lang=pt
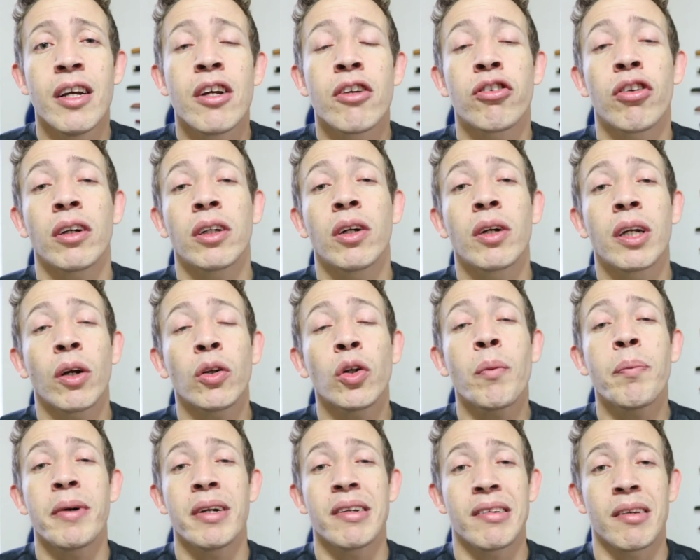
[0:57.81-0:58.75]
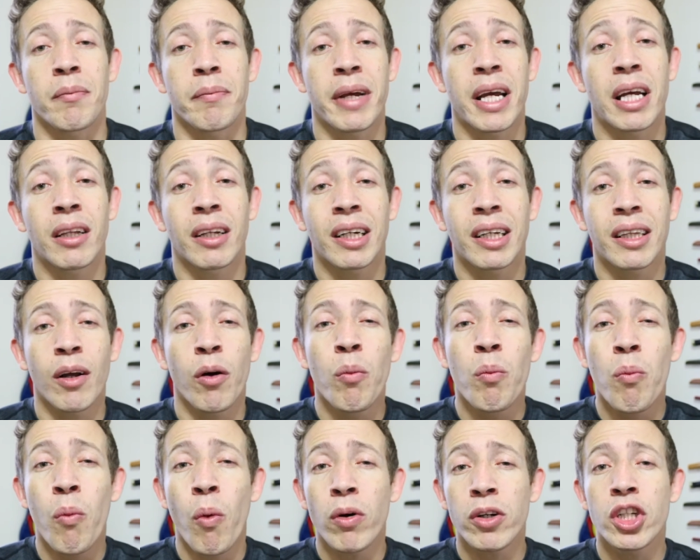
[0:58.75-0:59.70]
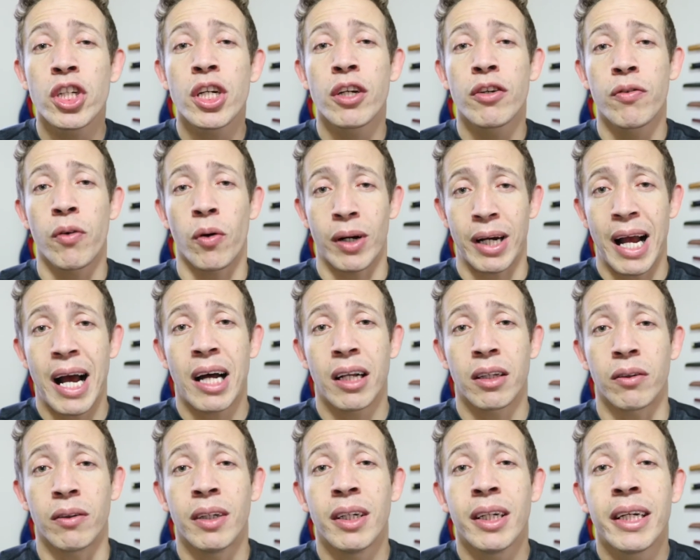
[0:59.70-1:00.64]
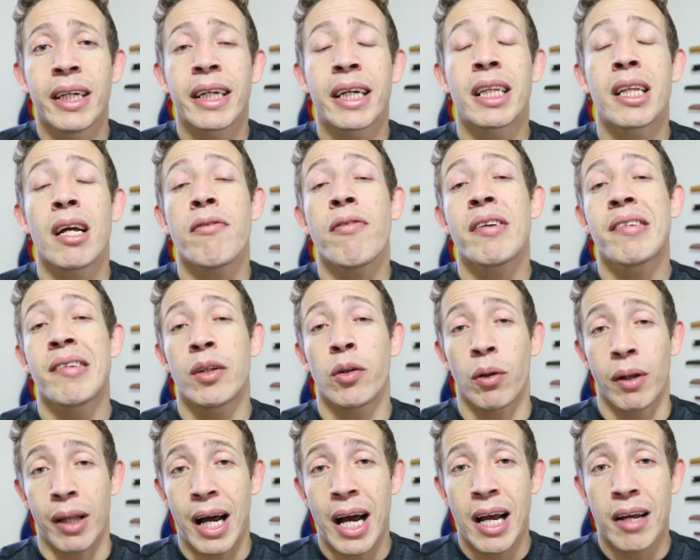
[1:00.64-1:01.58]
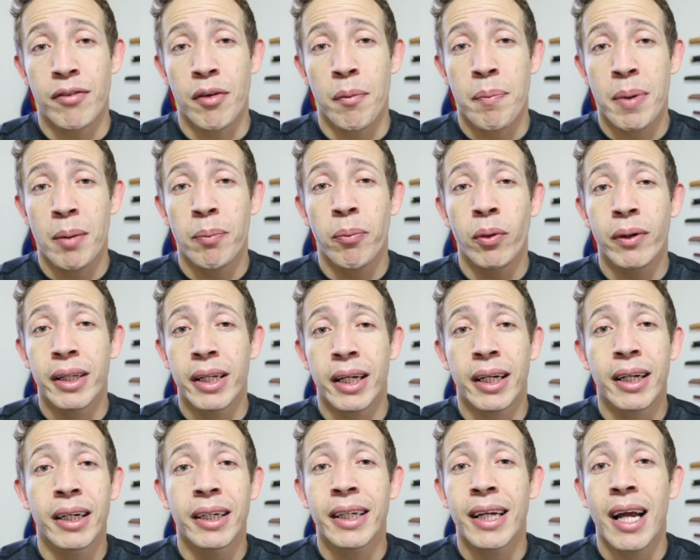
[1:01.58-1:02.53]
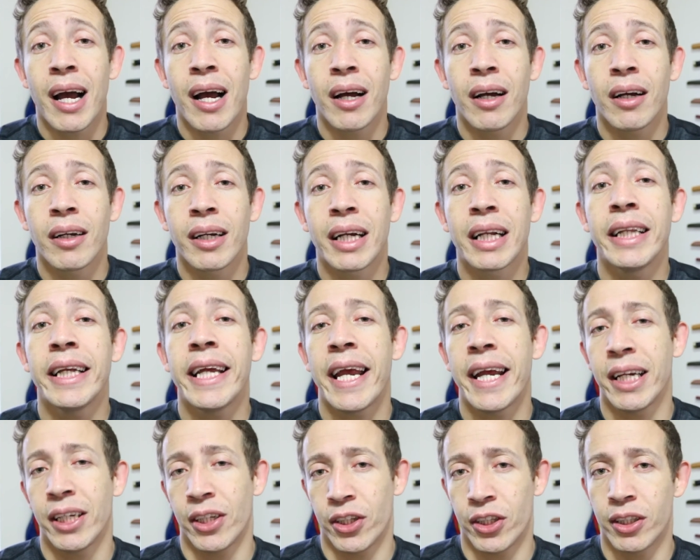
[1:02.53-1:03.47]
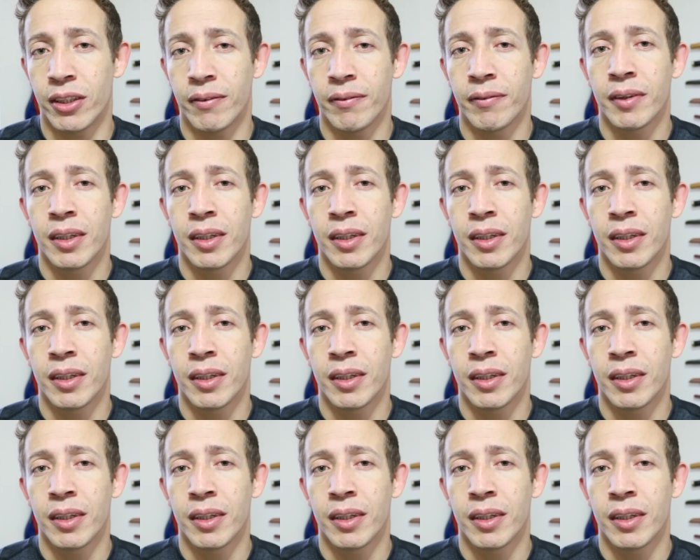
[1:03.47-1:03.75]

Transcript: Só que o que eu tô percebendo é que tem um monte de advogado que tá fazendo live para poder ganhar cliente.